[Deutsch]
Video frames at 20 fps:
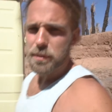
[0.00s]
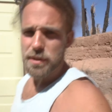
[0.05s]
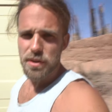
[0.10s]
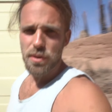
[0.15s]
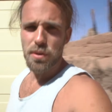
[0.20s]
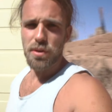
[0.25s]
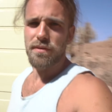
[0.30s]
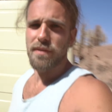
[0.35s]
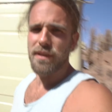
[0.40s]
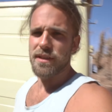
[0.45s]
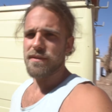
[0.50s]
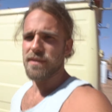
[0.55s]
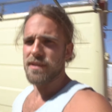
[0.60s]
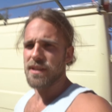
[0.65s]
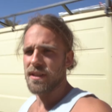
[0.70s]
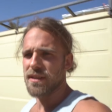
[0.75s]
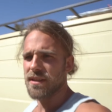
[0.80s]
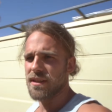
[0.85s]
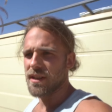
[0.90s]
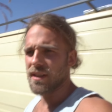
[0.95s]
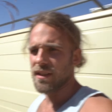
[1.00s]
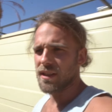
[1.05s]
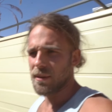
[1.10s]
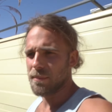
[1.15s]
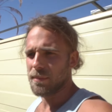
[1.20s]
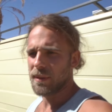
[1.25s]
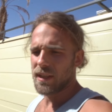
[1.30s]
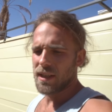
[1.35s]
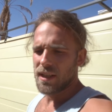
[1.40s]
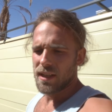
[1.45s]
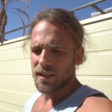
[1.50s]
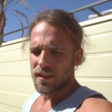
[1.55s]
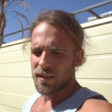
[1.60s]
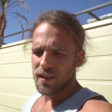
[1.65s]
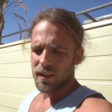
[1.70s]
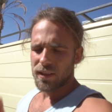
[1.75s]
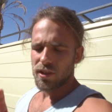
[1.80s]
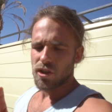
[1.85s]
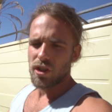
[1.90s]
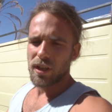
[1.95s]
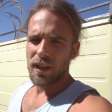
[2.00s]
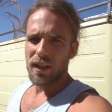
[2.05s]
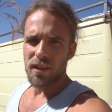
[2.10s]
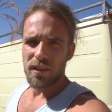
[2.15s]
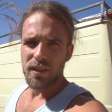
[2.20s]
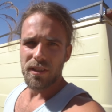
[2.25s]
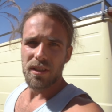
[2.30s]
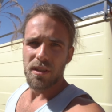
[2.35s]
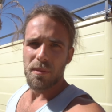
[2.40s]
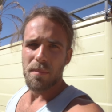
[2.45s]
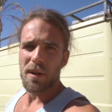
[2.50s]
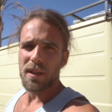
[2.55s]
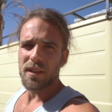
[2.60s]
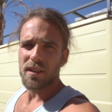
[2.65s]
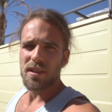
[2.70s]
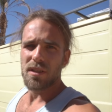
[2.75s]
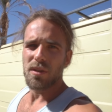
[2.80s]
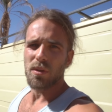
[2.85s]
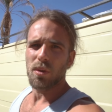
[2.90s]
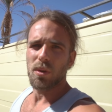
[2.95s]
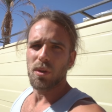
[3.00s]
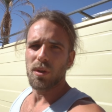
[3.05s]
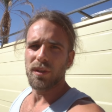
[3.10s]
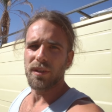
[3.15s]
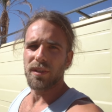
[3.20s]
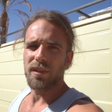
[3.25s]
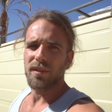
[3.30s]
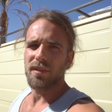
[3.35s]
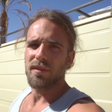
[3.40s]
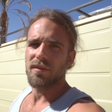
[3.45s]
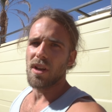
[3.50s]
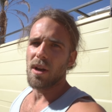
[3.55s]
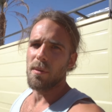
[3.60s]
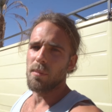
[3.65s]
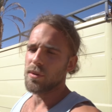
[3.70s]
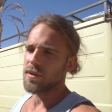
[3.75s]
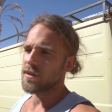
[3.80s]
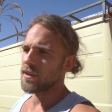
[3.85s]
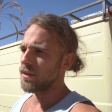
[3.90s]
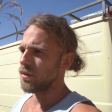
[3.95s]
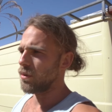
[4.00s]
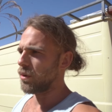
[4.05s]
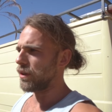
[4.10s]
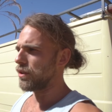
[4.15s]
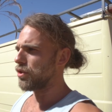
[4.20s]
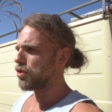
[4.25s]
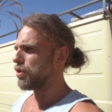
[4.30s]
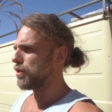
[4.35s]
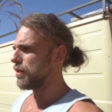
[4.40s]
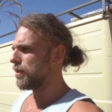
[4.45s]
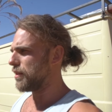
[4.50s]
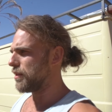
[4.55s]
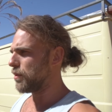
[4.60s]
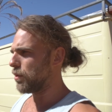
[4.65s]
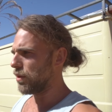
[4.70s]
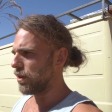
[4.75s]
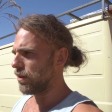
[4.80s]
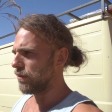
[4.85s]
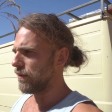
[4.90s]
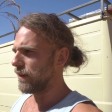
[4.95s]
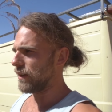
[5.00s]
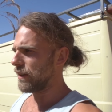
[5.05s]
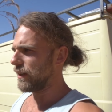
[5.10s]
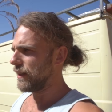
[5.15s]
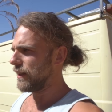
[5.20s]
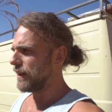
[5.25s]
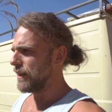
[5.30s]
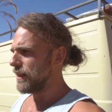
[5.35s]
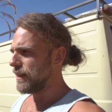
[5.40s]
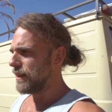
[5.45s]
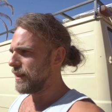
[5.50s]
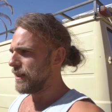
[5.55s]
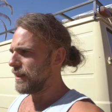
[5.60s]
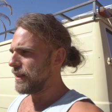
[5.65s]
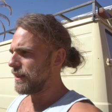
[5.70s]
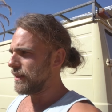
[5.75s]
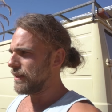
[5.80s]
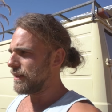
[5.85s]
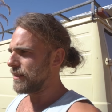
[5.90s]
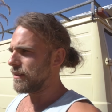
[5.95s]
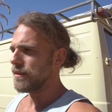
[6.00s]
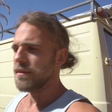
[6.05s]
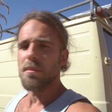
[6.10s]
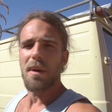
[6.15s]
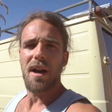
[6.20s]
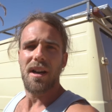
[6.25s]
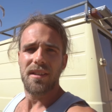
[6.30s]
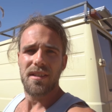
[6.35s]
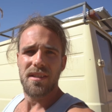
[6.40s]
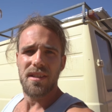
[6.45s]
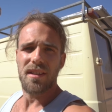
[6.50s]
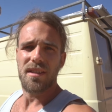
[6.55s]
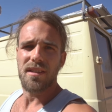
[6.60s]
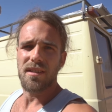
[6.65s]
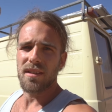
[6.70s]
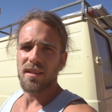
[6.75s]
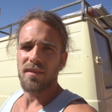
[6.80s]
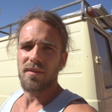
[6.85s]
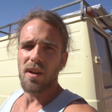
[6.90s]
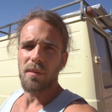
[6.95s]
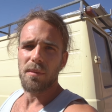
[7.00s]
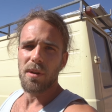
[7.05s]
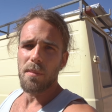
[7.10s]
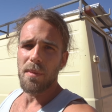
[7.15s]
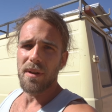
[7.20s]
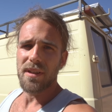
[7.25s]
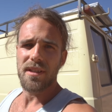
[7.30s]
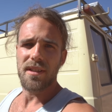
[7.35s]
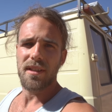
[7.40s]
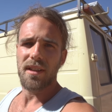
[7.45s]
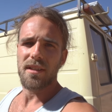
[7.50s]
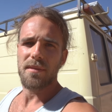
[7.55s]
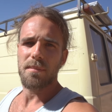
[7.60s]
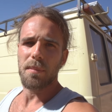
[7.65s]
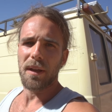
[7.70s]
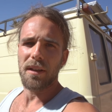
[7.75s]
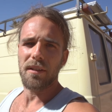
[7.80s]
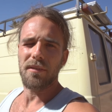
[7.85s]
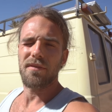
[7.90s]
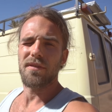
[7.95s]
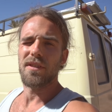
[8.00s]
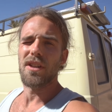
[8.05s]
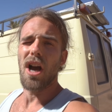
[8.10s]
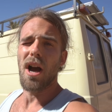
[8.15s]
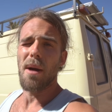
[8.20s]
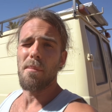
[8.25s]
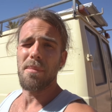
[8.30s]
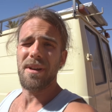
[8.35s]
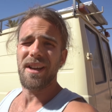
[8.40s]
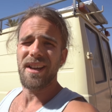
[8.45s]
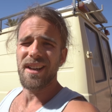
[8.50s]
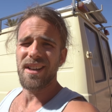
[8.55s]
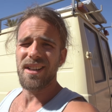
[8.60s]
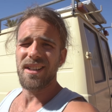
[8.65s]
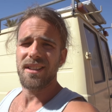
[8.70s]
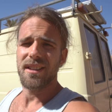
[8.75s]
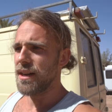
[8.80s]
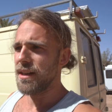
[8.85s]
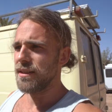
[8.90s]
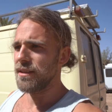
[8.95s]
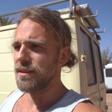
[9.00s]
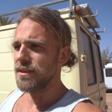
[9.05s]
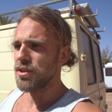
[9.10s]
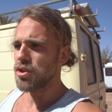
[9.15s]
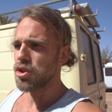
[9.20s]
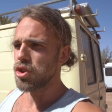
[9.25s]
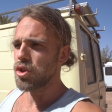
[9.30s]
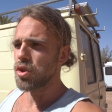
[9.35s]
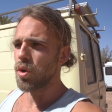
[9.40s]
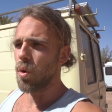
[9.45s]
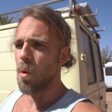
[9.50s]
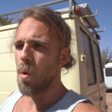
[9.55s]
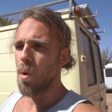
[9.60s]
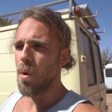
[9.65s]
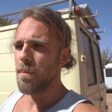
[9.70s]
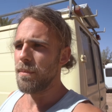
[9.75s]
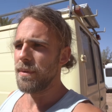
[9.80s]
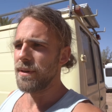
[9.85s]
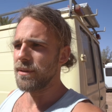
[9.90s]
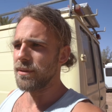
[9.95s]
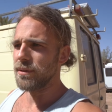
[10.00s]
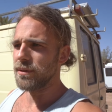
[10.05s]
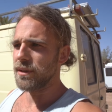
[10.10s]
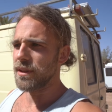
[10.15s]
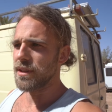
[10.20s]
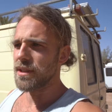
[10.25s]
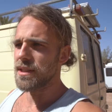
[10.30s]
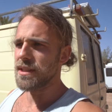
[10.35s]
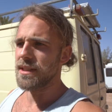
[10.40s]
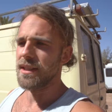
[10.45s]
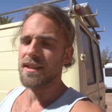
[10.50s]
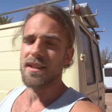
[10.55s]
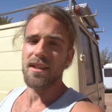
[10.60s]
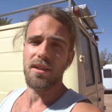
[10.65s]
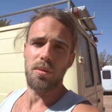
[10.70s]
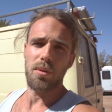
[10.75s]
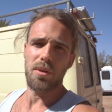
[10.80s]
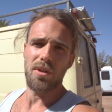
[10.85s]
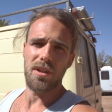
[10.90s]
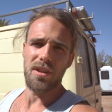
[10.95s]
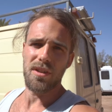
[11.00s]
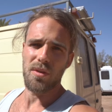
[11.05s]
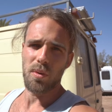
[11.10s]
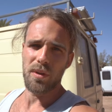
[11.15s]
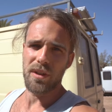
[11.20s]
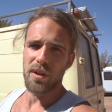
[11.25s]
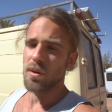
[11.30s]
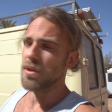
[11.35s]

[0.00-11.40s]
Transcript: beziehungsweise was heißt geklappt, da hat ein Stecker nicht gepasst und wir haben uns dann doch entschieden, die 100 Watt, die machen es jetzt nicht. Wir haben gemessen, das bringt 4 Ampere an Strom und das ist jetzt natürlich nicht so die